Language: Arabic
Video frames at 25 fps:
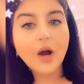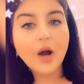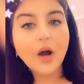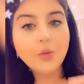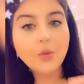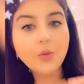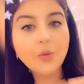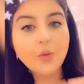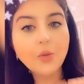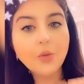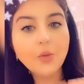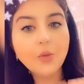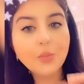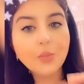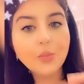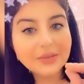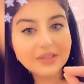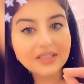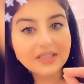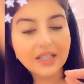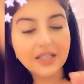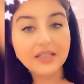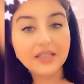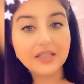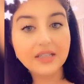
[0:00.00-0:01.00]
ولكن
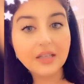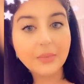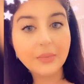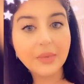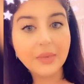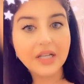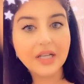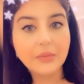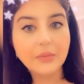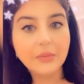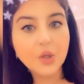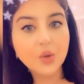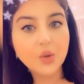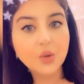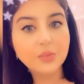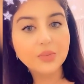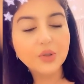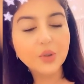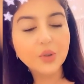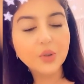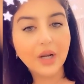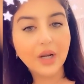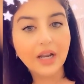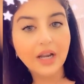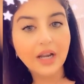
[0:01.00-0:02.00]
اللي يعتمد
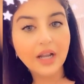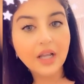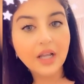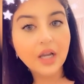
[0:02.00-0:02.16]
هو